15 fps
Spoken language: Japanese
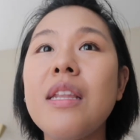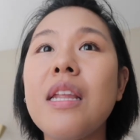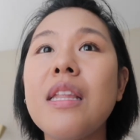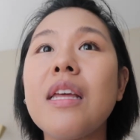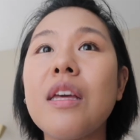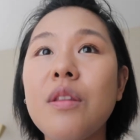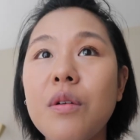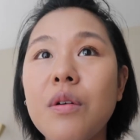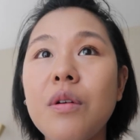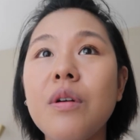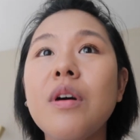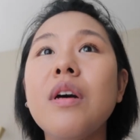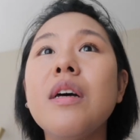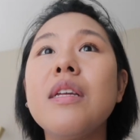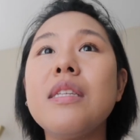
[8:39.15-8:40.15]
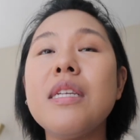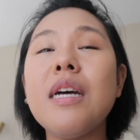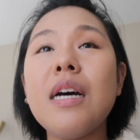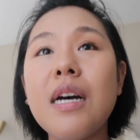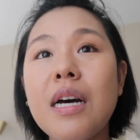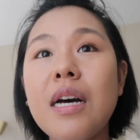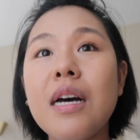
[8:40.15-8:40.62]
なんだけど、
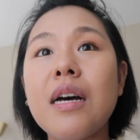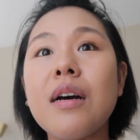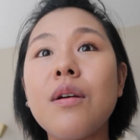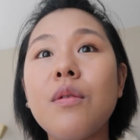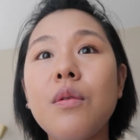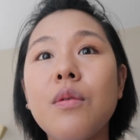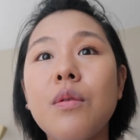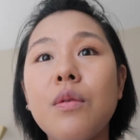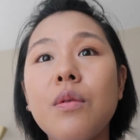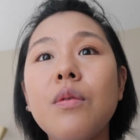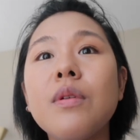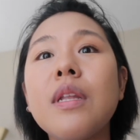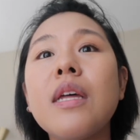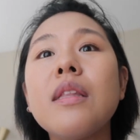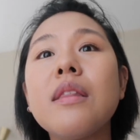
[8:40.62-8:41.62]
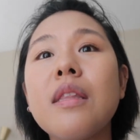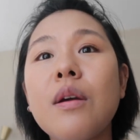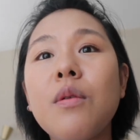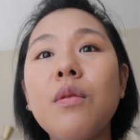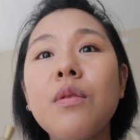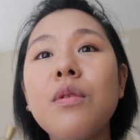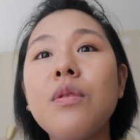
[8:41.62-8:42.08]
じゃあこうなっ
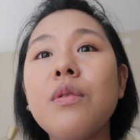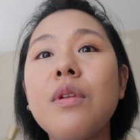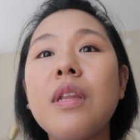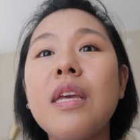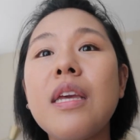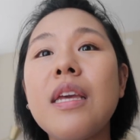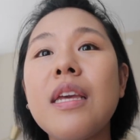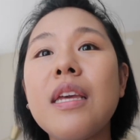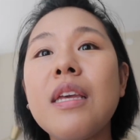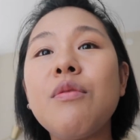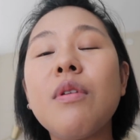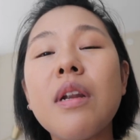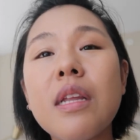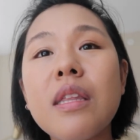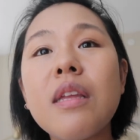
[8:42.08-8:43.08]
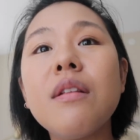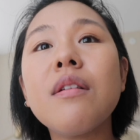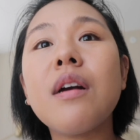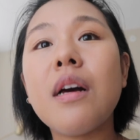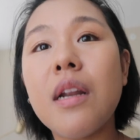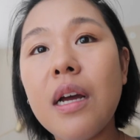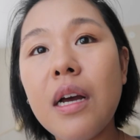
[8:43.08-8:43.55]
て、こういう風に言われて
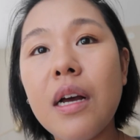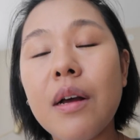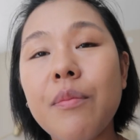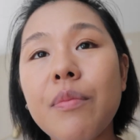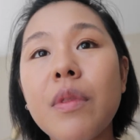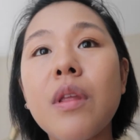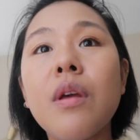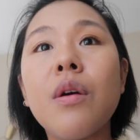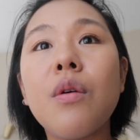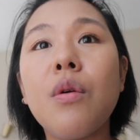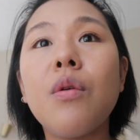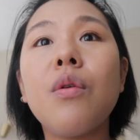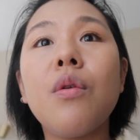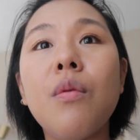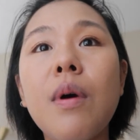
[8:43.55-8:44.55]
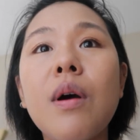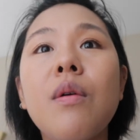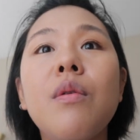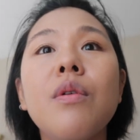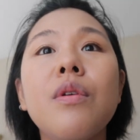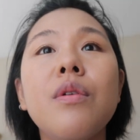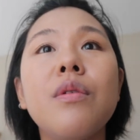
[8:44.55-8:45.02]
るから、今後は
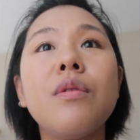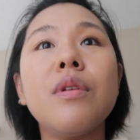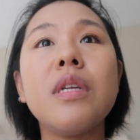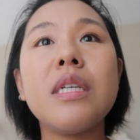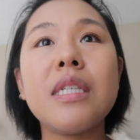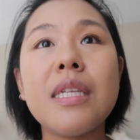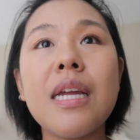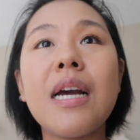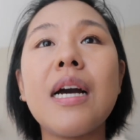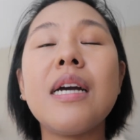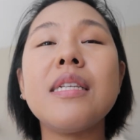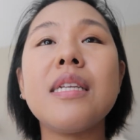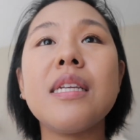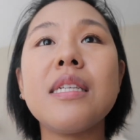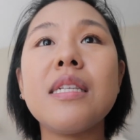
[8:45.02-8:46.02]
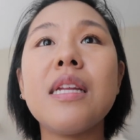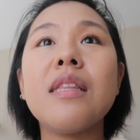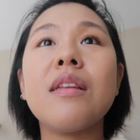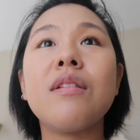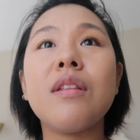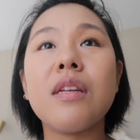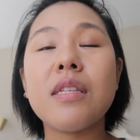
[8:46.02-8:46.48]
こういう風にして改善し
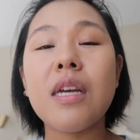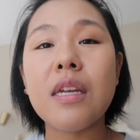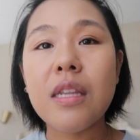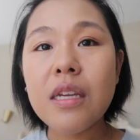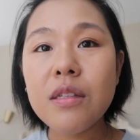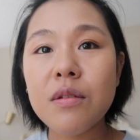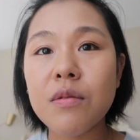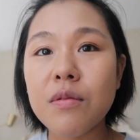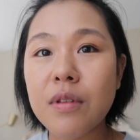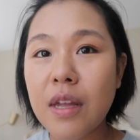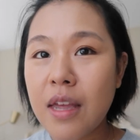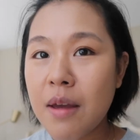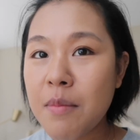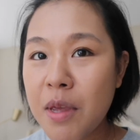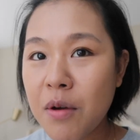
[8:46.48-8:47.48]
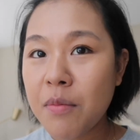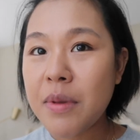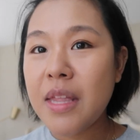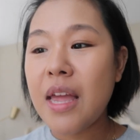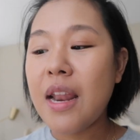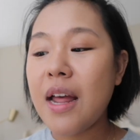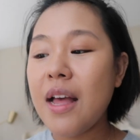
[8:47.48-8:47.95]
てってくださいね、その悩みを
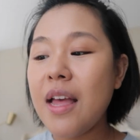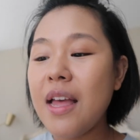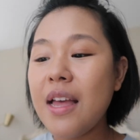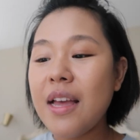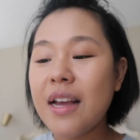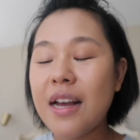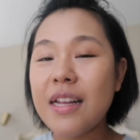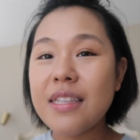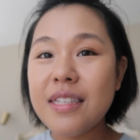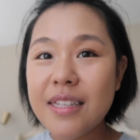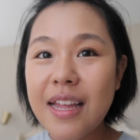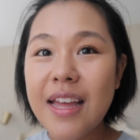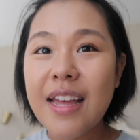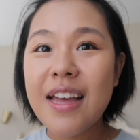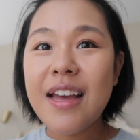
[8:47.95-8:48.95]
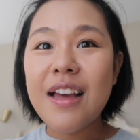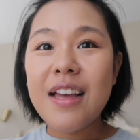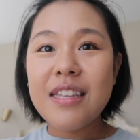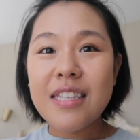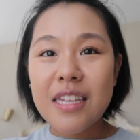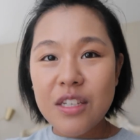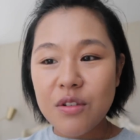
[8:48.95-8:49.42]
みたいな感じで
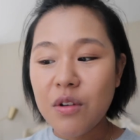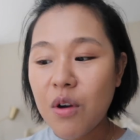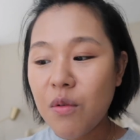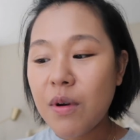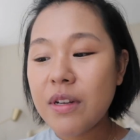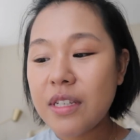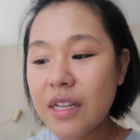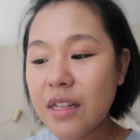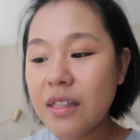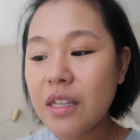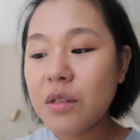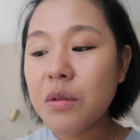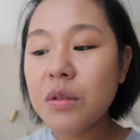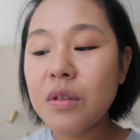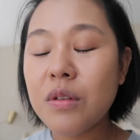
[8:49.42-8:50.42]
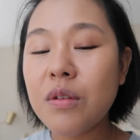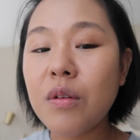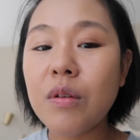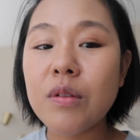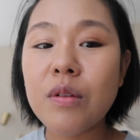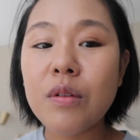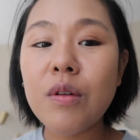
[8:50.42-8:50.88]
セッションが終わるじゃん。で、そうする
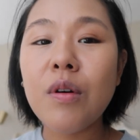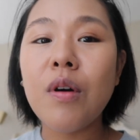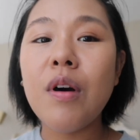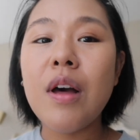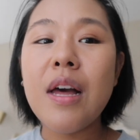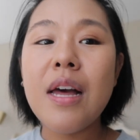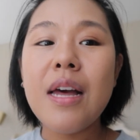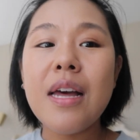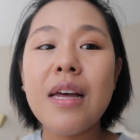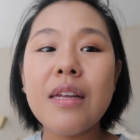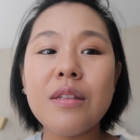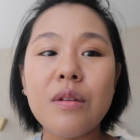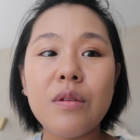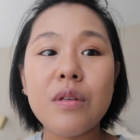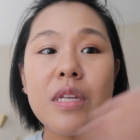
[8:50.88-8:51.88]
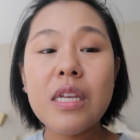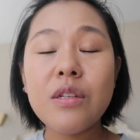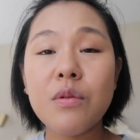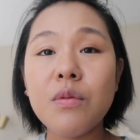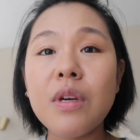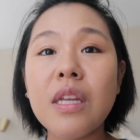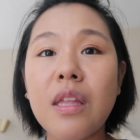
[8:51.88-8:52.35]
とその
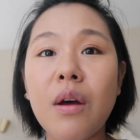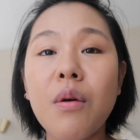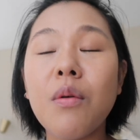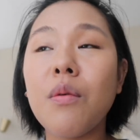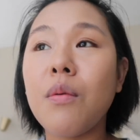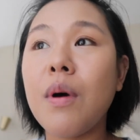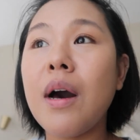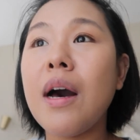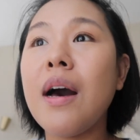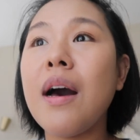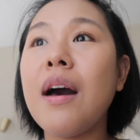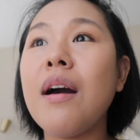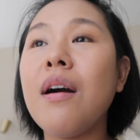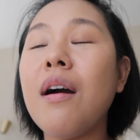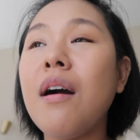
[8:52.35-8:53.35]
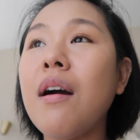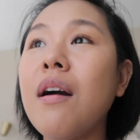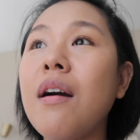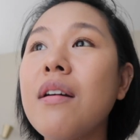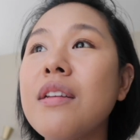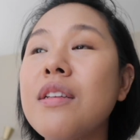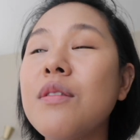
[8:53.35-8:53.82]
セッション受けた方は、
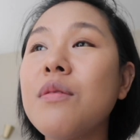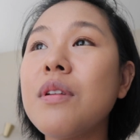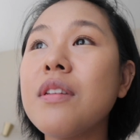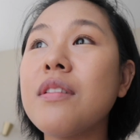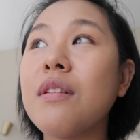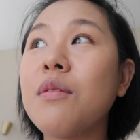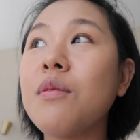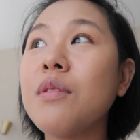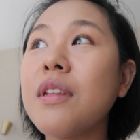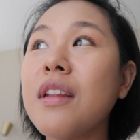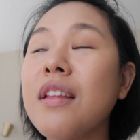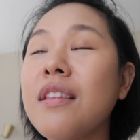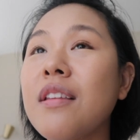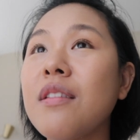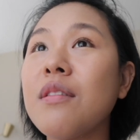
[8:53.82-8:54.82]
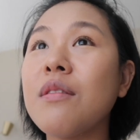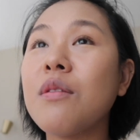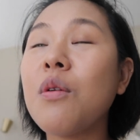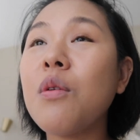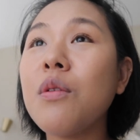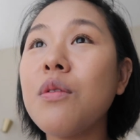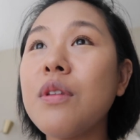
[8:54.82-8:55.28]
ああ守護霊さんこんなだったん、
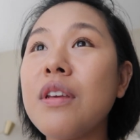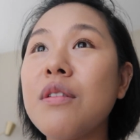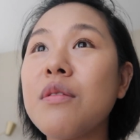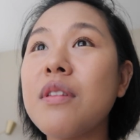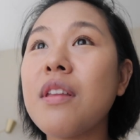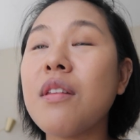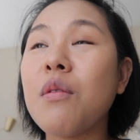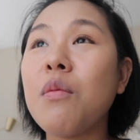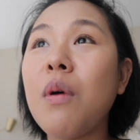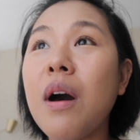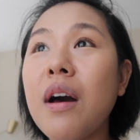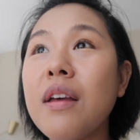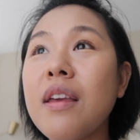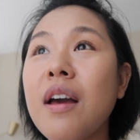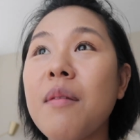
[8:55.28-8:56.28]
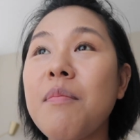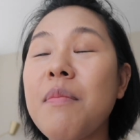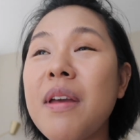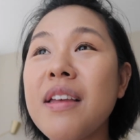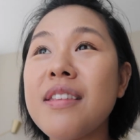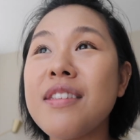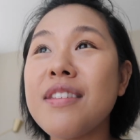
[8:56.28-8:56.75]
こういう風に言ってた、わあやっ
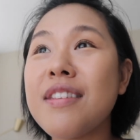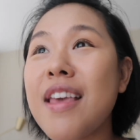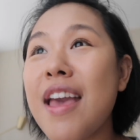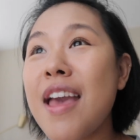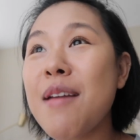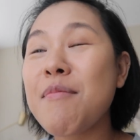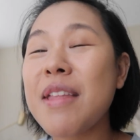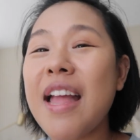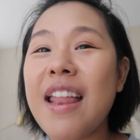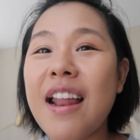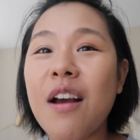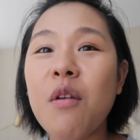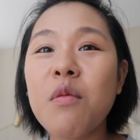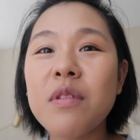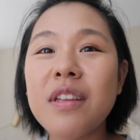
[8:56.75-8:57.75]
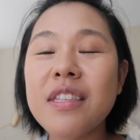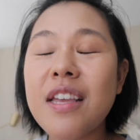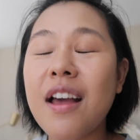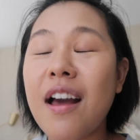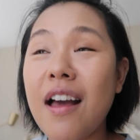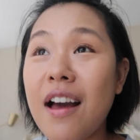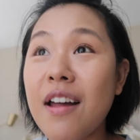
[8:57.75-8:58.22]
べえすげえみたいな、こんな
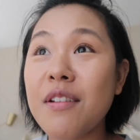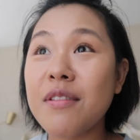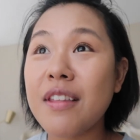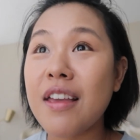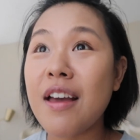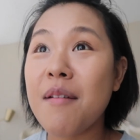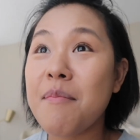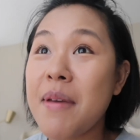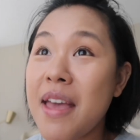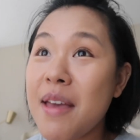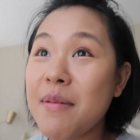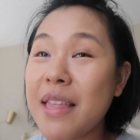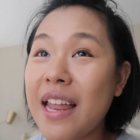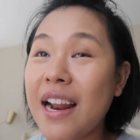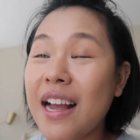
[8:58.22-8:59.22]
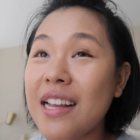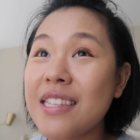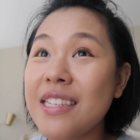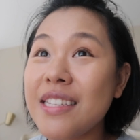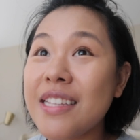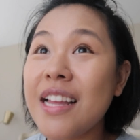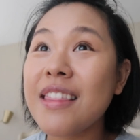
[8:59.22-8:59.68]
世界あるんだやっべえみたいな
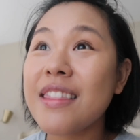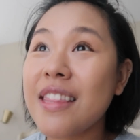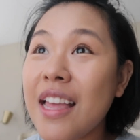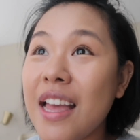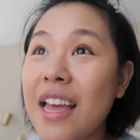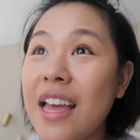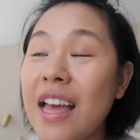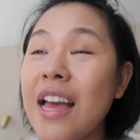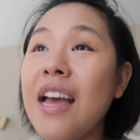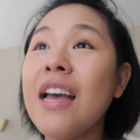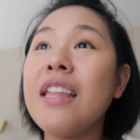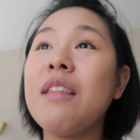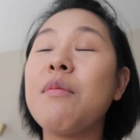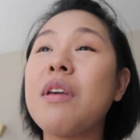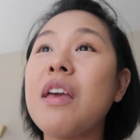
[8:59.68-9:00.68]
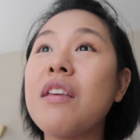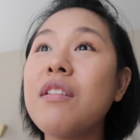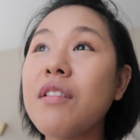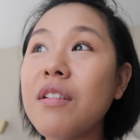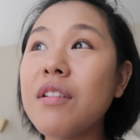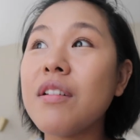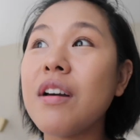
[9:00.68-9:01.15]
感じになって、でも結
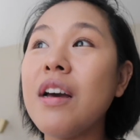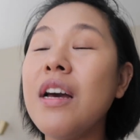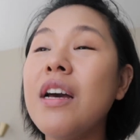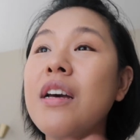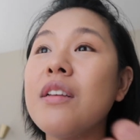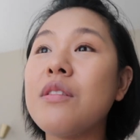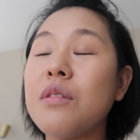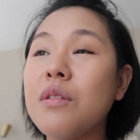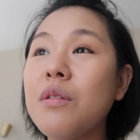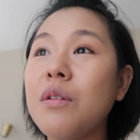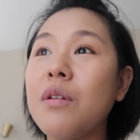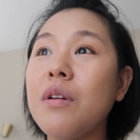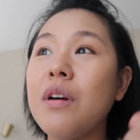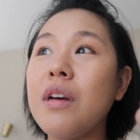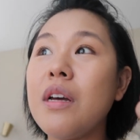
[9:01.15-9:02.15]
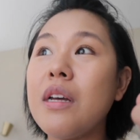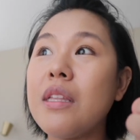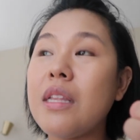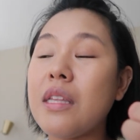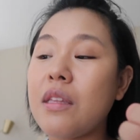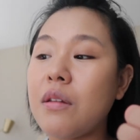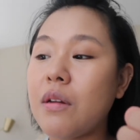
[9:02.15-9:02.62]
局その
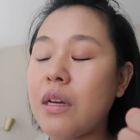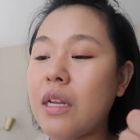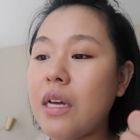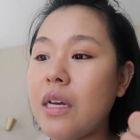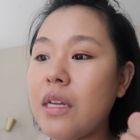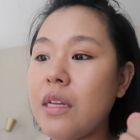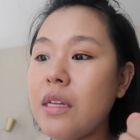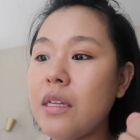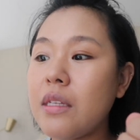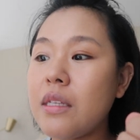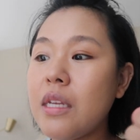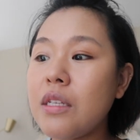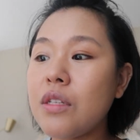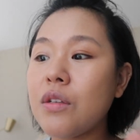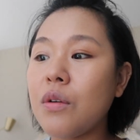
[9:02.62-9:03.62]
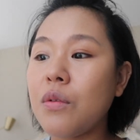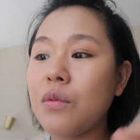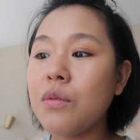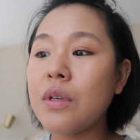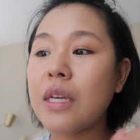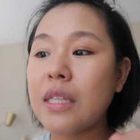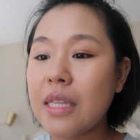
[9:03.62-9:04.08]
なんていうのかな、セッション
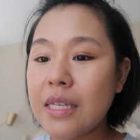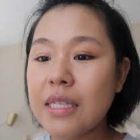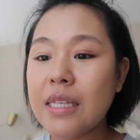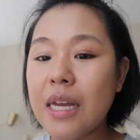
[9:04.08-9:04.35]
を受けて